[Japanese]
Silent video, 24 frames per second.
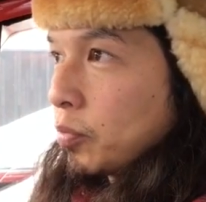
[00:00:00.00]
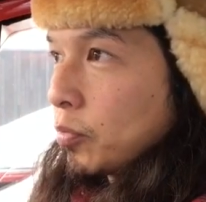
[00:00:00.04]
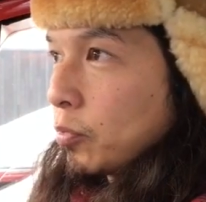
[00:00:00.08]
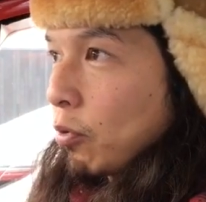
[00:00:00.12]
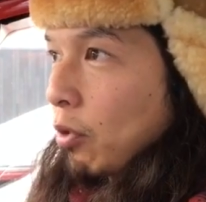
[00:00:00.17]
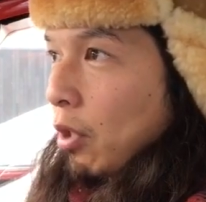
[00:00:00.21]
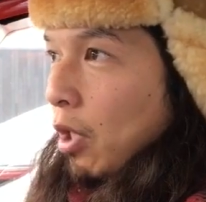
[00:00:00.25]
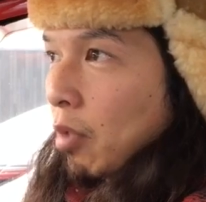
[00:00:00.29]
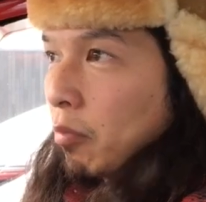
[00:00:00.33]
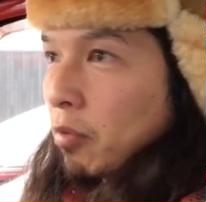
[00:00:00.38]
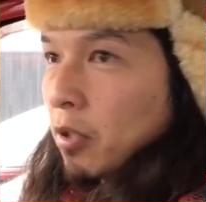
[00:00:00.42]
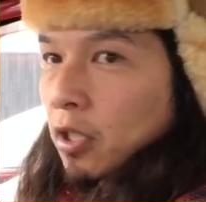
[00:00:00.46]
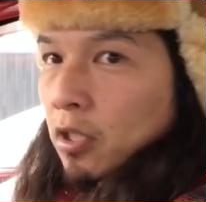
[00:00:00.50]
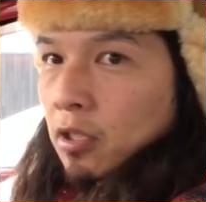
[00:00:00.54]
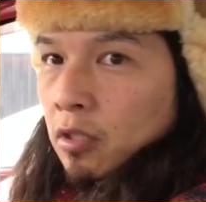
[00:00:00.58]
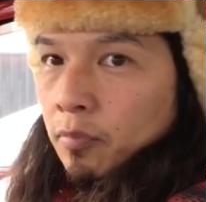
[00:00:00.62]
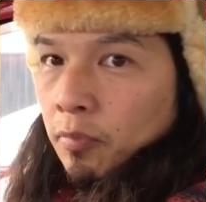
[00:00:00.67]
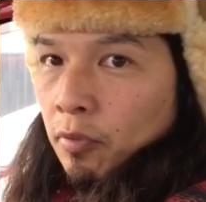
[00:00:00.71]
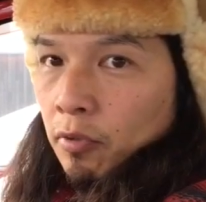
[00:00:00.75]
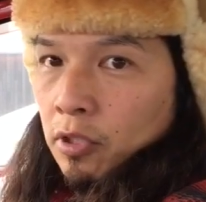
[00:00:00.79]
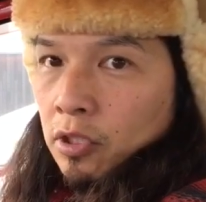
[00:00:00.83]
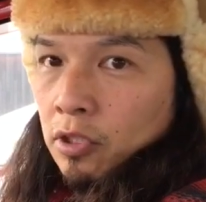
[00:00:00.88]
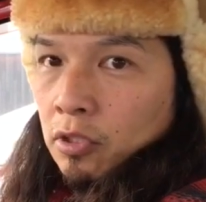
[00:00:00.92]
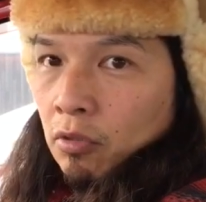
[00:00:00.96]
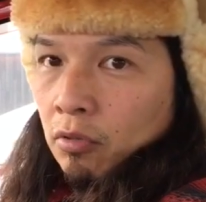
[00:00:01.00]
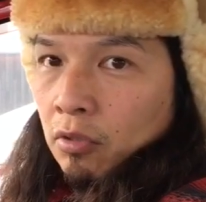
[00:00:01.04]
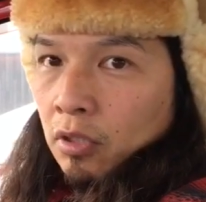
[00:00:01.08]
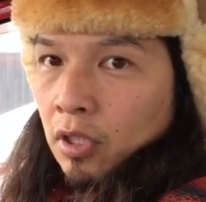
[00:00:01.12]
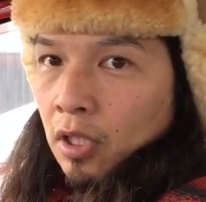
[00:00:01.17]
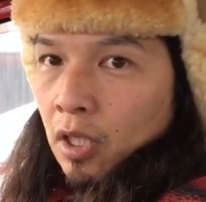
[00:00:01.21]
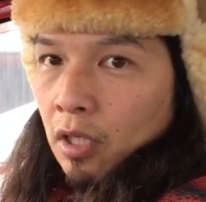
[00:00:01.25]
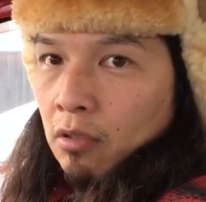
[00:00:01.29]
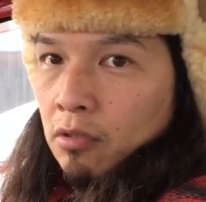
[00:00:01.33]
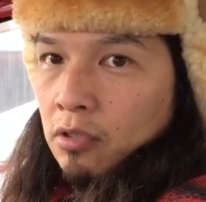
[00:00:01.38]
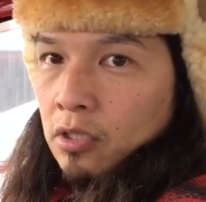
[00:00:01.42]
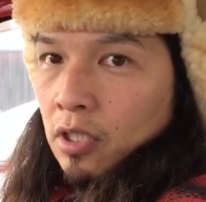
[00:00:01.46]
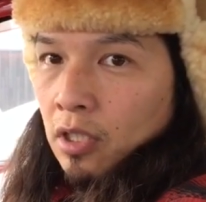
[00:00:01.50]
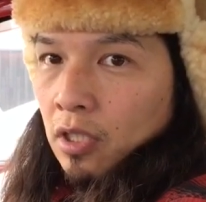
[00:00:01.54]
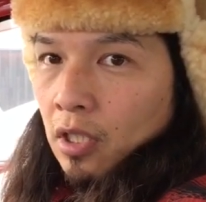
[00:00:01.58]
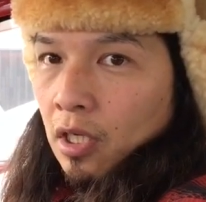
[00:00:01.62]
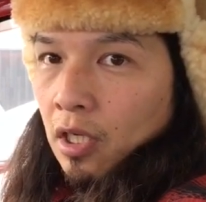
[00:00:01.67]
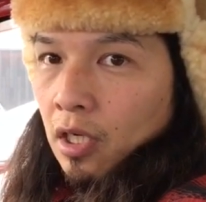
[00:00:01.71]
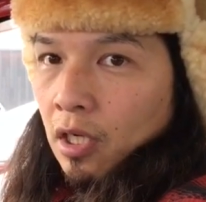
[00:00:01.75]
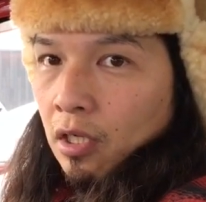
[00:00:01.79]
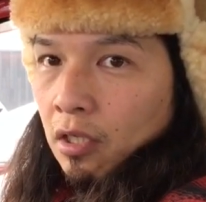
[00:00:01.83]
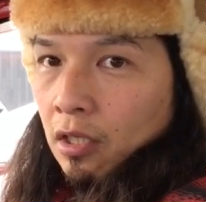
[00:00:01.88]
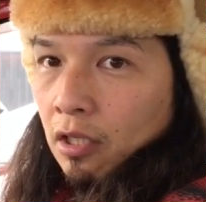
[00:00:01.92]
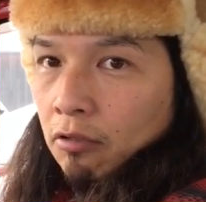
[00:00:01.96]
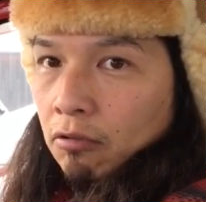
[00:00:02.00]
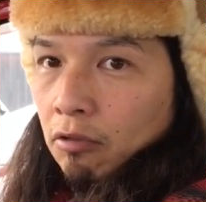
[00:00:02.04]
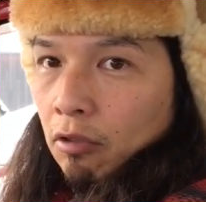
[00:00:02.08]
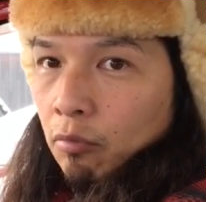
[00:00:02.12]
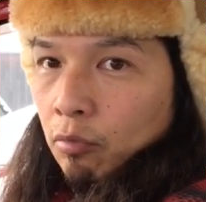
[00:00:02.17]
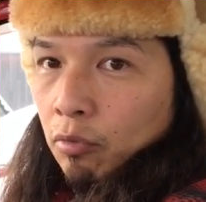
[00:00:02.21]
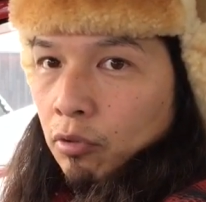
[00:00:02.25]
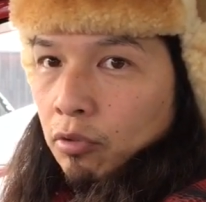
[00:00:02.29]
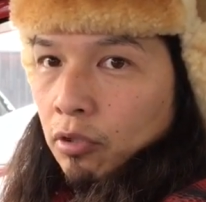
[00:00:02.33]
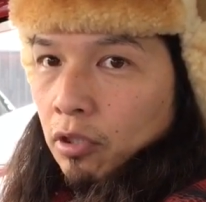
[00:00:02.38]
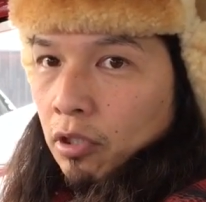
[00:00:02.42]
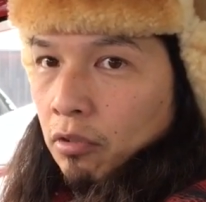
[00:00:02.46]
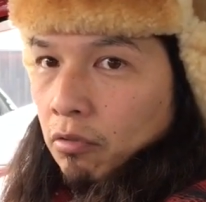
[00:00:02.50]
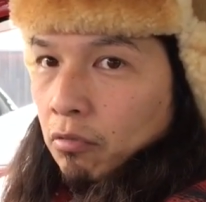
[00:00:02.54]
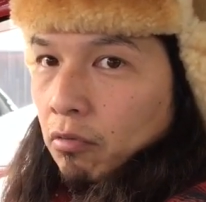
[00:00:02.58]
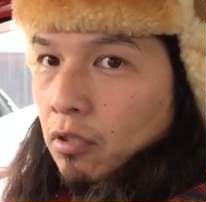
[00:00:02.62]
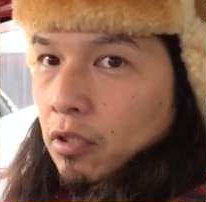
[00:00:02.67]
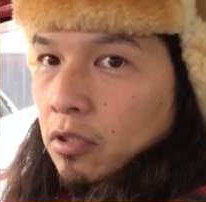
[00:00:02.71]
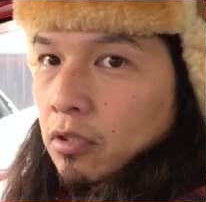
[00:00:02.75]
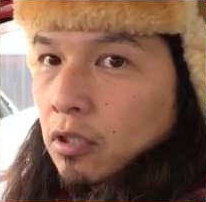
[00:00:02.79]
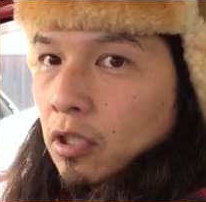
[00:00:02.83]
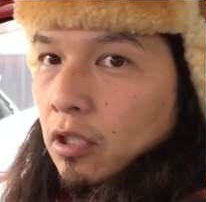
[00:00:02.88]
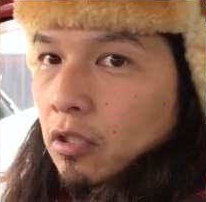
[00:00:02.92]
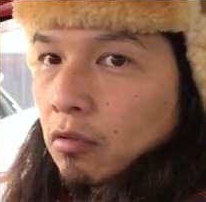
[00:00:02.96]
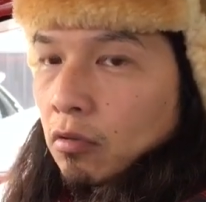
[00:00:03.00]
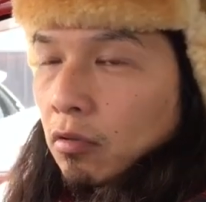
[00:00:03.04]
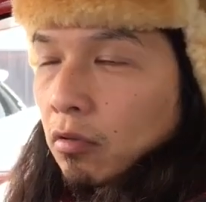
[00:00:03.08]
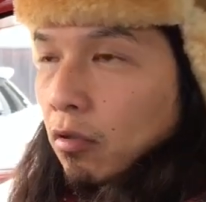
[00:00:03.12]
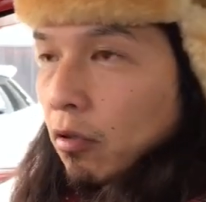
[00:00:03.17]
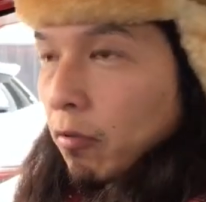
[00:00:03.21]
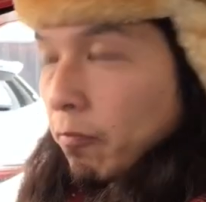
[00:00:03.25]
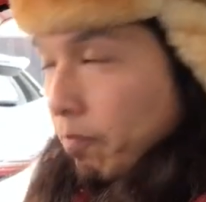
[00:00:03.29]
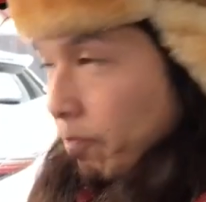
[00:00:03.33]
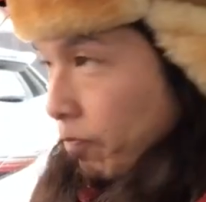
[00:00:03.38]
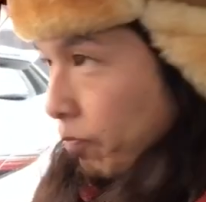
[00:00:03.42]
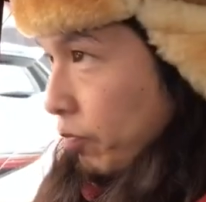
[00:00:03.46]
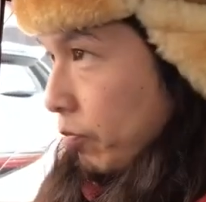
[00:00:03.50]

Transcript: ドライビングポジションになるんじゃないかなとは思ってるんですけど、